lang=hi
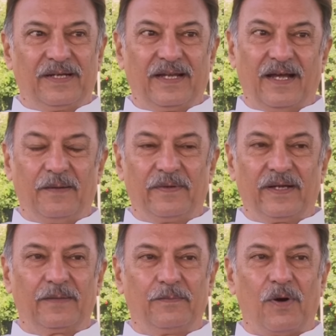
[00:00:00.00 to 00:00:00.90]
but yahan par
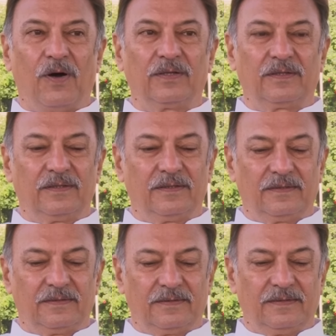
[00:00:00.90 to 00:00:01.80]
ek यहाँ
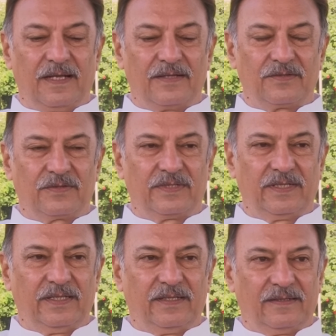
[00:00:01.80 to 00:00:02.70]
nazuk
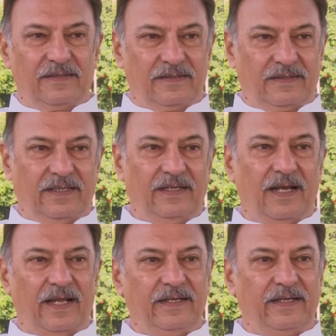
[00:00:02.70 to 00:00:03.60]
si thin
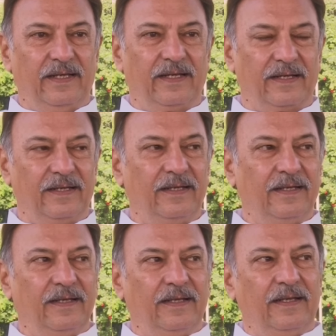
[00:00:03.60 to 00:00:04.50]
line ye hai
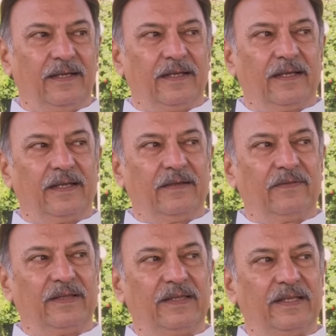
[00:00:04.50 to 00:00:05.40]
ki
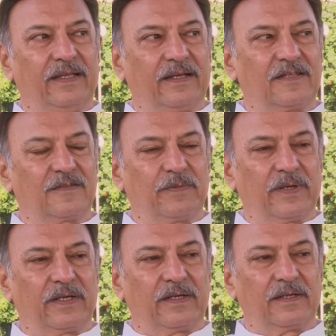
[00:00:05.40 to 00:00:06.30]
when they
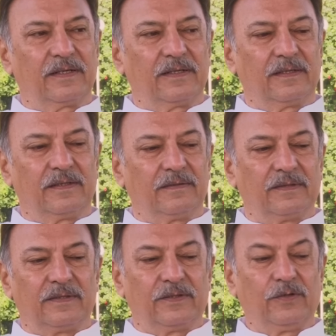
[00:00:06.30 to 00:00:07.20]
respect uh,
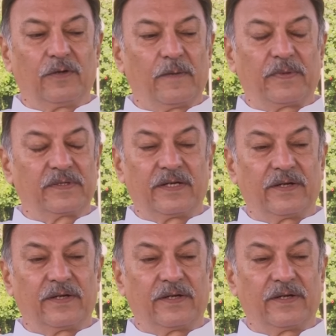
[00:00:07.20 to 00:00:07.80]
you represent